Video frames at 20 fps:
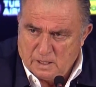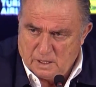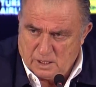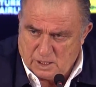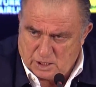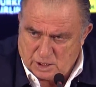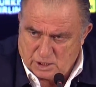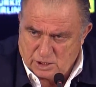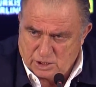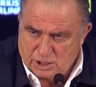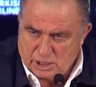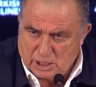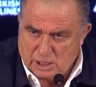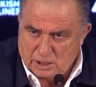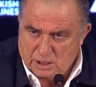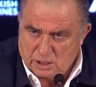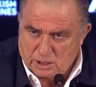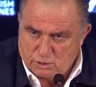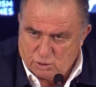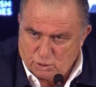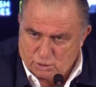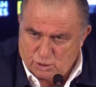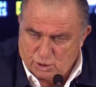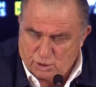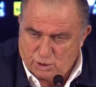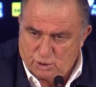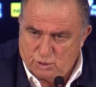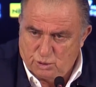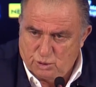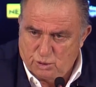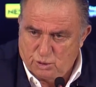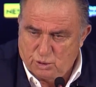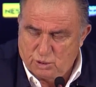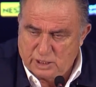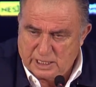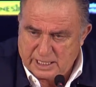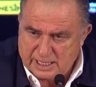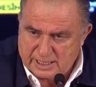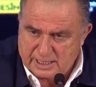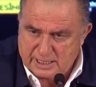ikinci dalga kötü gidiyor.
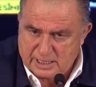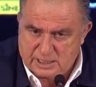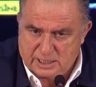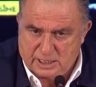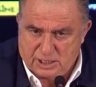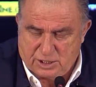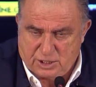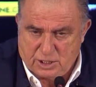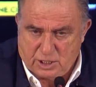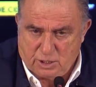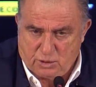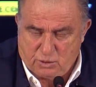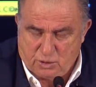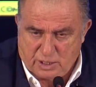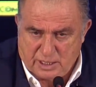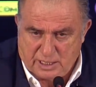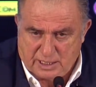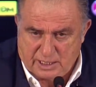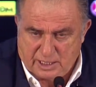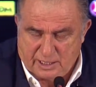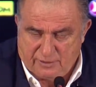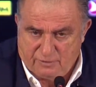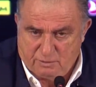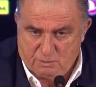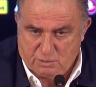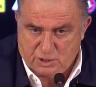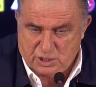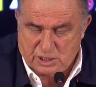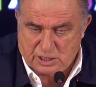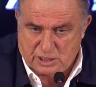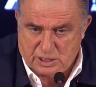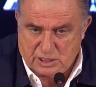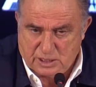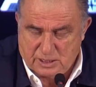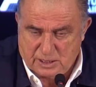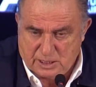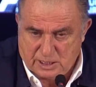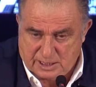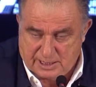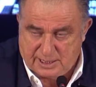Herkes aşağı yukarı etrafımızdaki
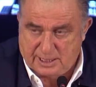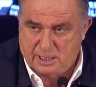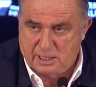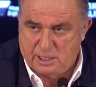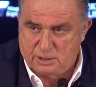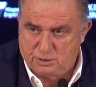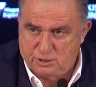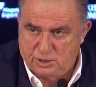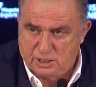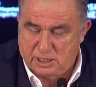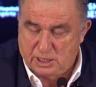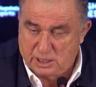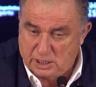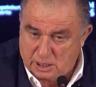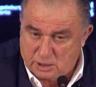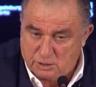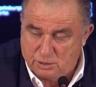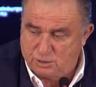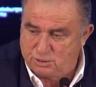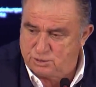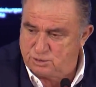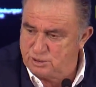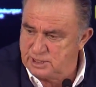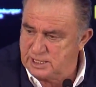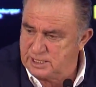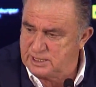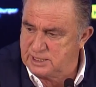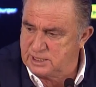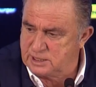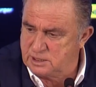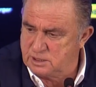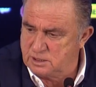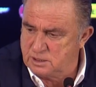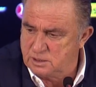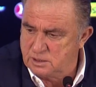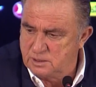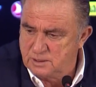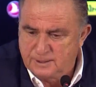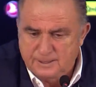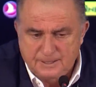hastalanıyor. Allah korusun herkesi.
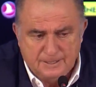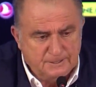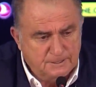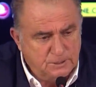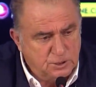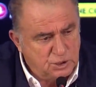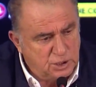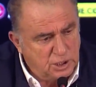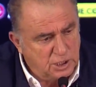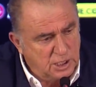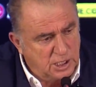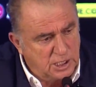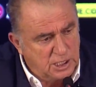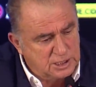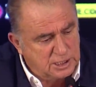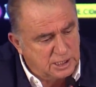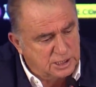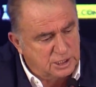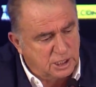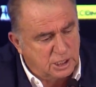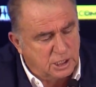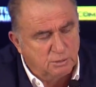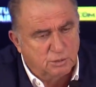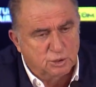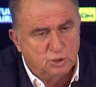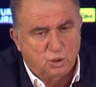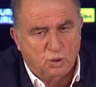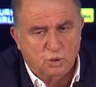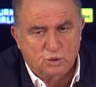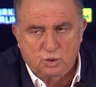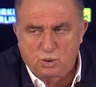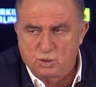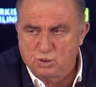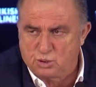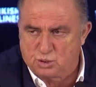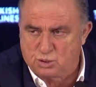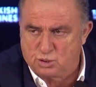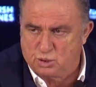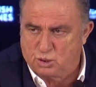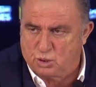İşte Galatasaray takımı 9
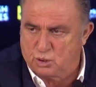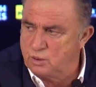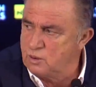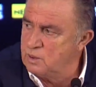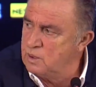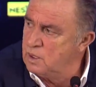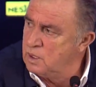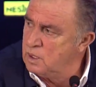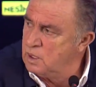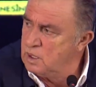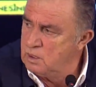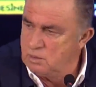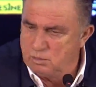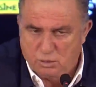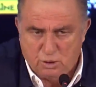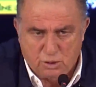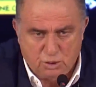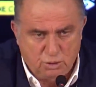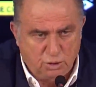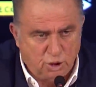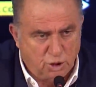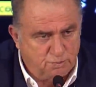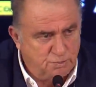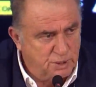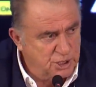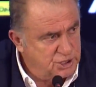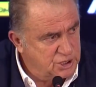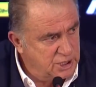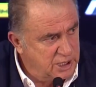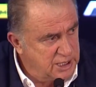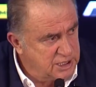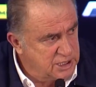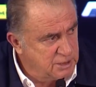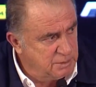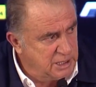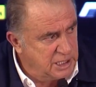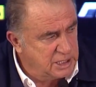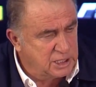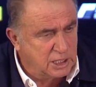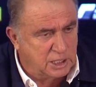oyuncusu yok. Bunun 4-5 tanesi
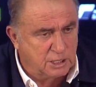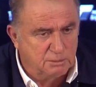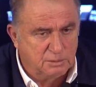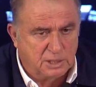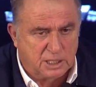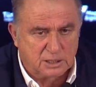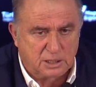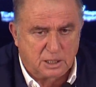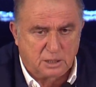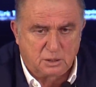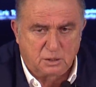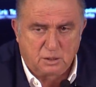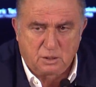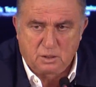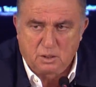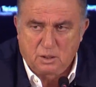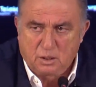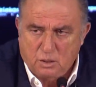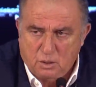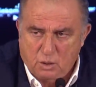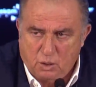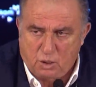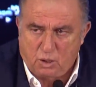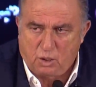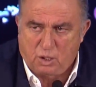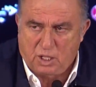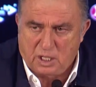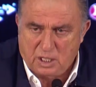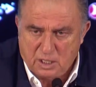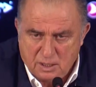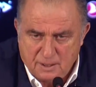milli takımlardan korona.